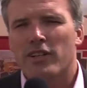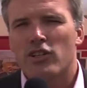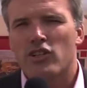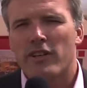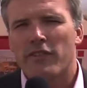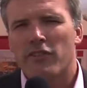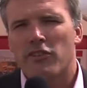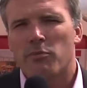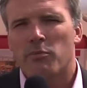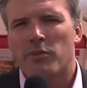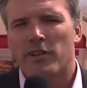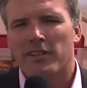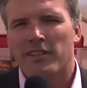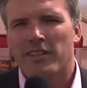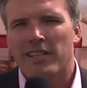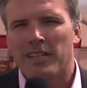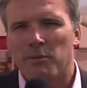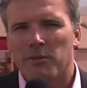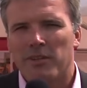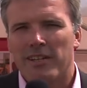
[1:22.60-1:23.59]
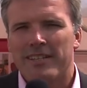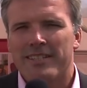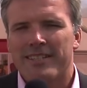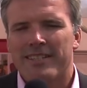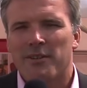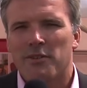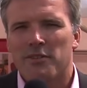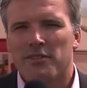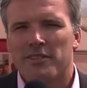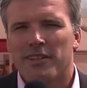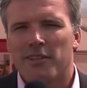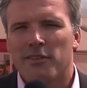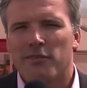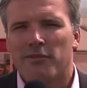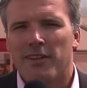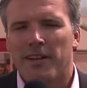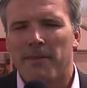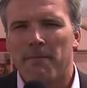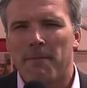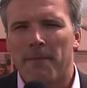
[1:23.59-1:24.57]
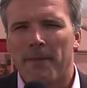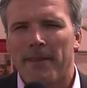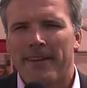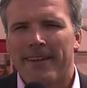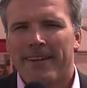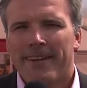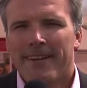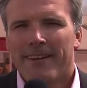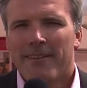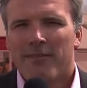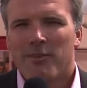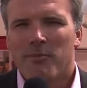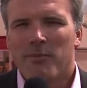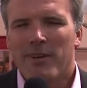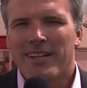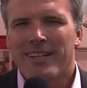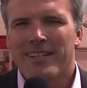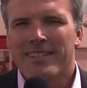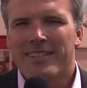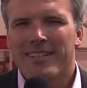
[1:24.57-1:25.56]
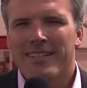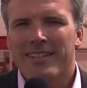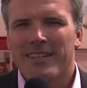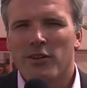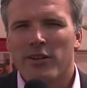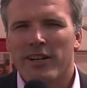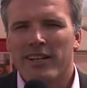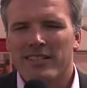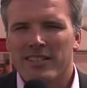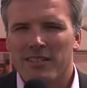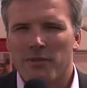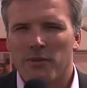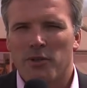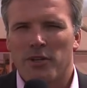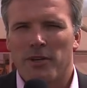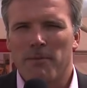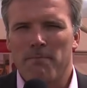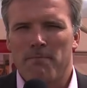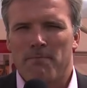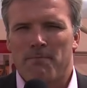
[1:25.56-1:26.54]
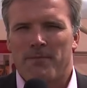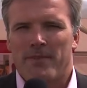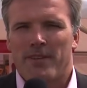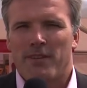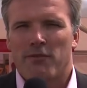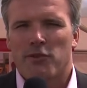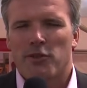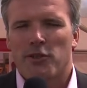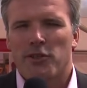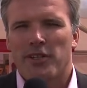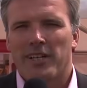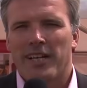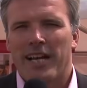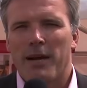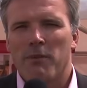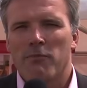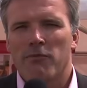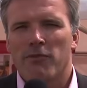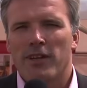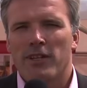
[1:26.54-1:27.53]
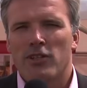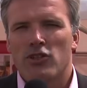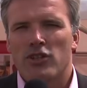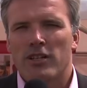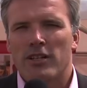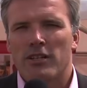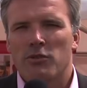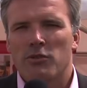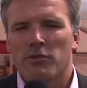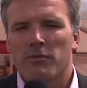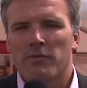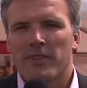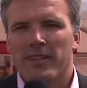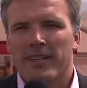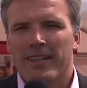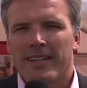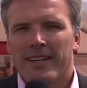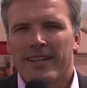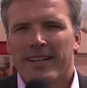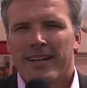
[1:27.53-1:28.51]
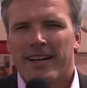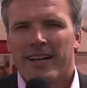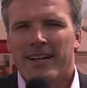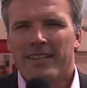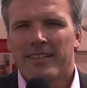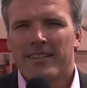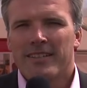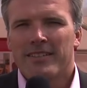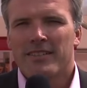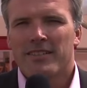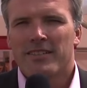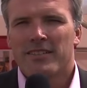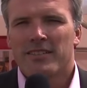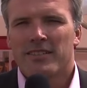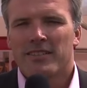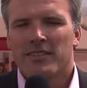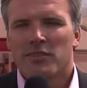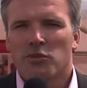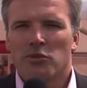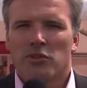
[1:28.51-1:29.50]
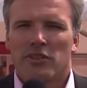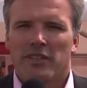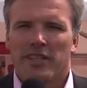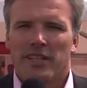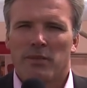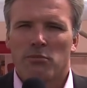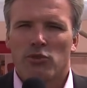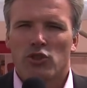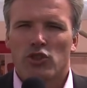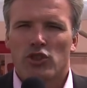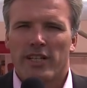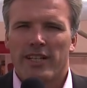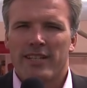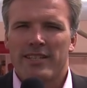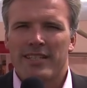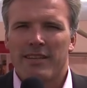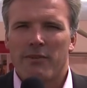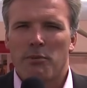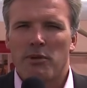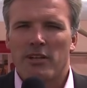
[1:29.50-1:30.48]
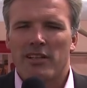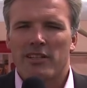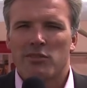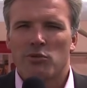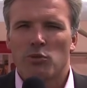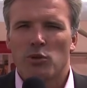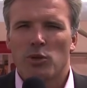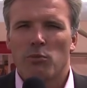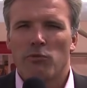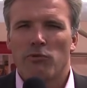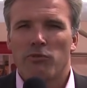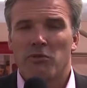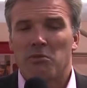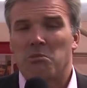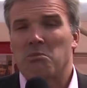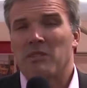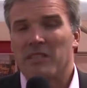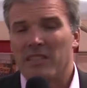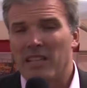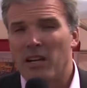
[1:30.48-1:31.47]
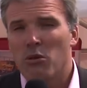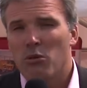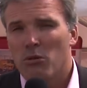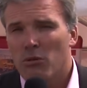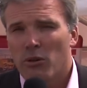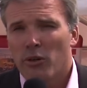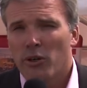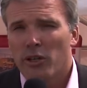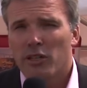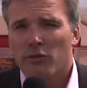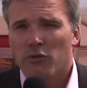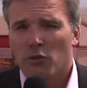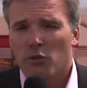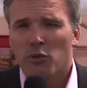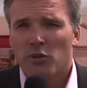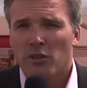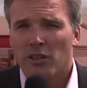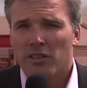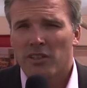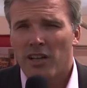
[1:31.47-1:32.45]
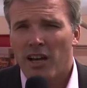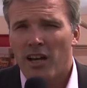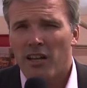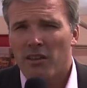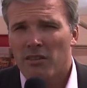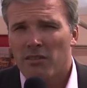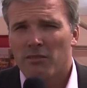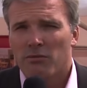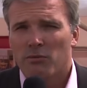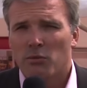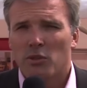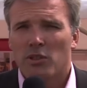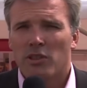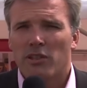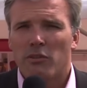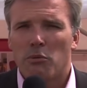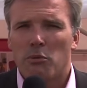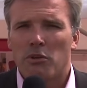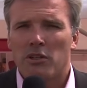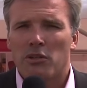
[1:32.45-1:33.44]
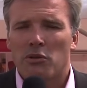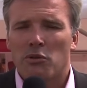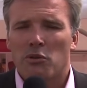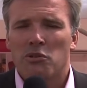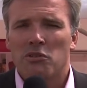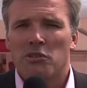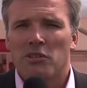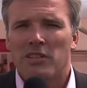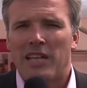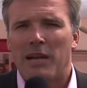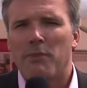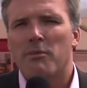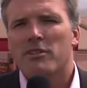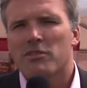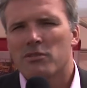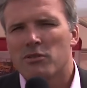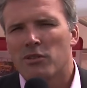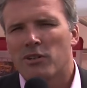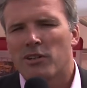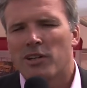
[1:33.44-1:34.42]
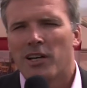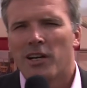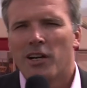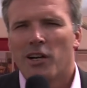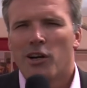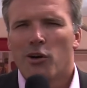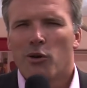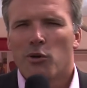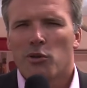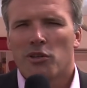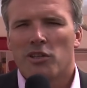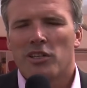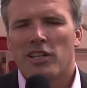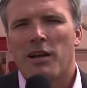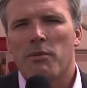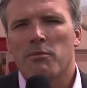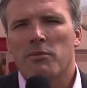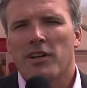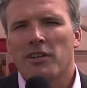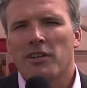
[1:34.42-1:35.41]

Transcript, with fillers: Geschäftspartner, liebe Gäste aus nah und fern. Von meiner Seite auch herzlich willkommen auf der heutigen Abendveranstaltung anlässlich des 100-jährigen Bestehens der WBG Zukunft. Genau heute, vor 100 Jahren, wurde die WBG gegründet, damals noch unter dem Namen